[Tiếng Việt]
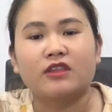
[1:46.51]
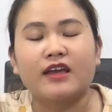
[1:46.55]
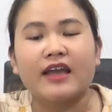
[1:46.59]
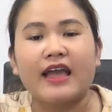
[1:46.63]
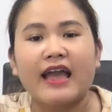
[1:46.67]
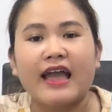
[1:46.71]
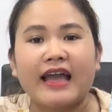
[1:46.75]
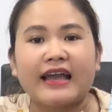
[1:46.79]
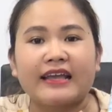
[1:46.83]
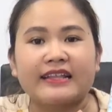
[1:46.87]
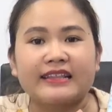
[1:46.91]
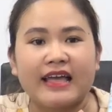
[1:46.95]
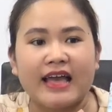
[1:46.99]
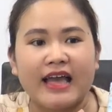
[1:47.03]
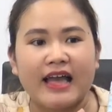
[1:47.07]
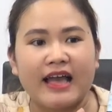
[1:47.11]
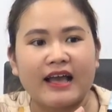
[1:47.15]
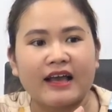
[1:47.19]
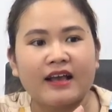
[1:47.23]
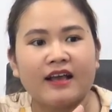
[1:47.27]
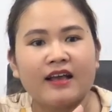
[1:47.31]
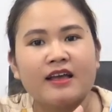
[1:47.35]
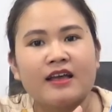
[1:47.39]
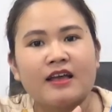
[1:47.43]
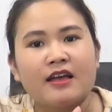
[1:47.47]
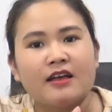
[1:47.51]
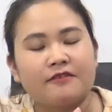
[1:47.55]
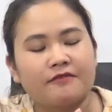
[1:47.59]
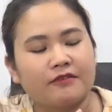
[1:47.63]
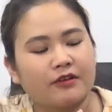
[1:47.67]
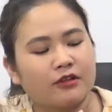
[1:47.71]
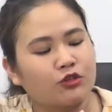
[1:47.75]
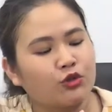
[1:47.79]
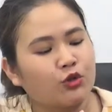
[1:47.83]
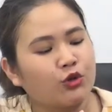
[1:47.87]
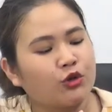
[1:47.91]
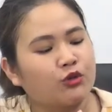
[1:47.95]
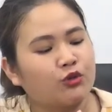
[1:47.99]
tới hai tháng và
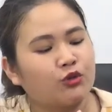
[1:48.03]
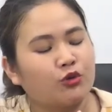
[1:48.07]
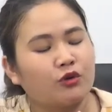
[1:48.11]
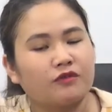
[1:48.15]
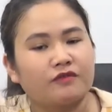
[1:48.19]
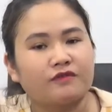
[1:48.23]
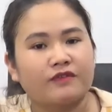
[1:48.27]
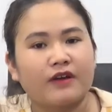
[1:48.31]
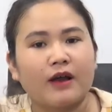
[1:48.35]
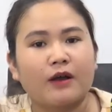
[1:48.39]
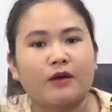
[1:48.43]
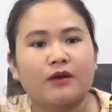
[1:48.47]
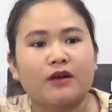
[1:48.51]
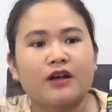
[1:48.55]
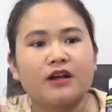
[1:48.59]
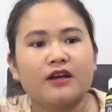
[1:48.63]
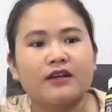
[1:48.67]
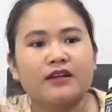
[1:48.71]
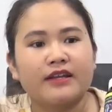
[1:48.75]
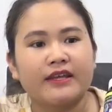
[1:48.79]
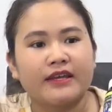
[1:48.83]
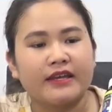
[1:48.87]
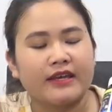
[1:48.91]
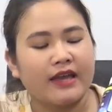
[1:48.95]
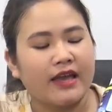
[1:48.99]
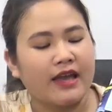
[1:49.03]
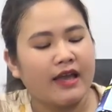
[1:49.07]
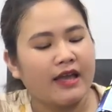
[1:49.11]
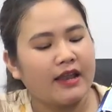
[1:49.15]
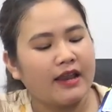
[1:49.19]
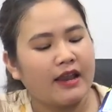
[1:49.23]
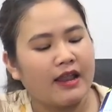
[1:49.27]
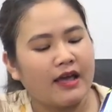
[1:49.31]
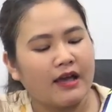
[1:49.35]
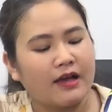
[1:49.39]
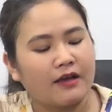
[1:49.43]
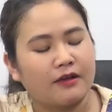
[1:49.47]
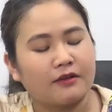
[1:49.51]
tùy thuộc vào cơ địa hay
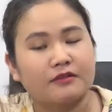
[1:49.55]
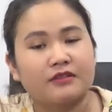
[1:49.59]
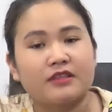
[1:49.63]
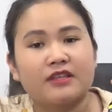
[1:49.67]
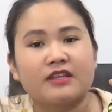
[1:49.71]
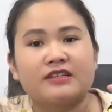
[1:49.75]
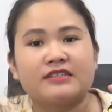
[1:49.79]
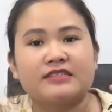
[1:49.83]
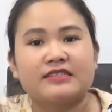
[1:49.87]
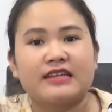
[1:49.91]
là tình